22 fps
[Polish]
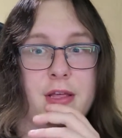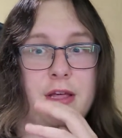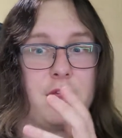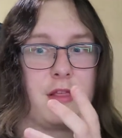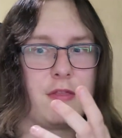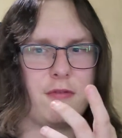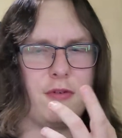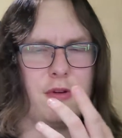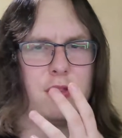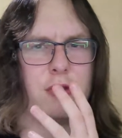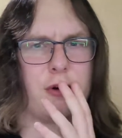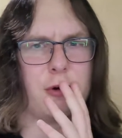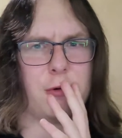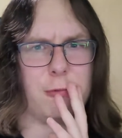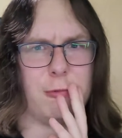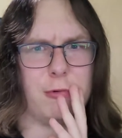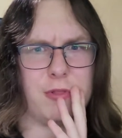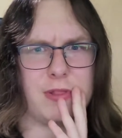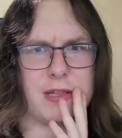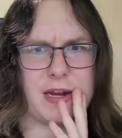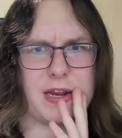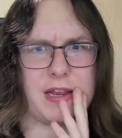Swoją drogą
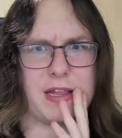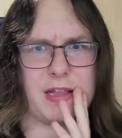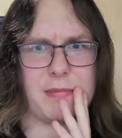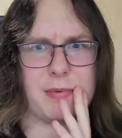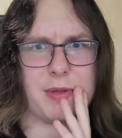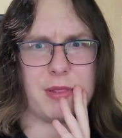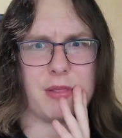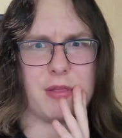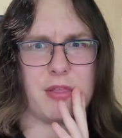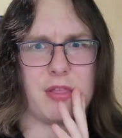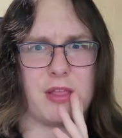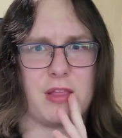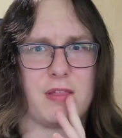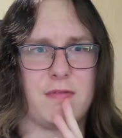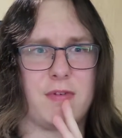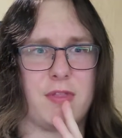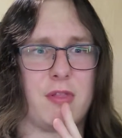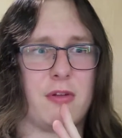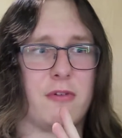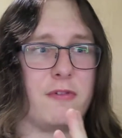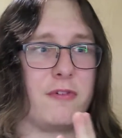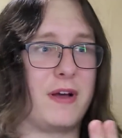ultra red ma zostać
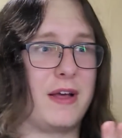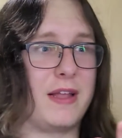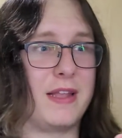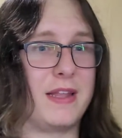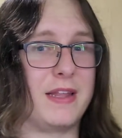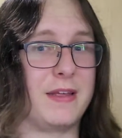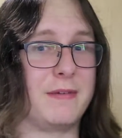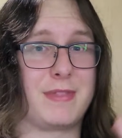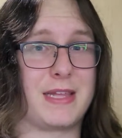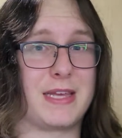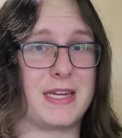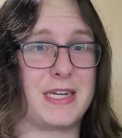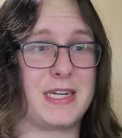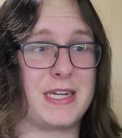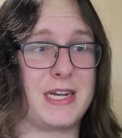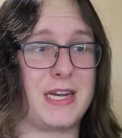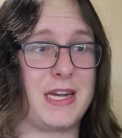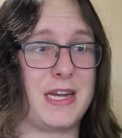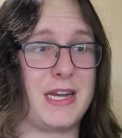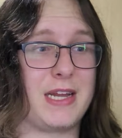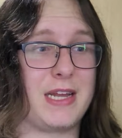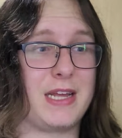wycofany,
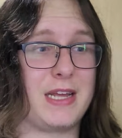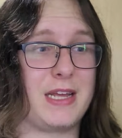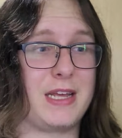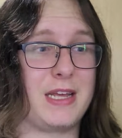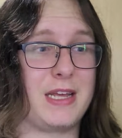także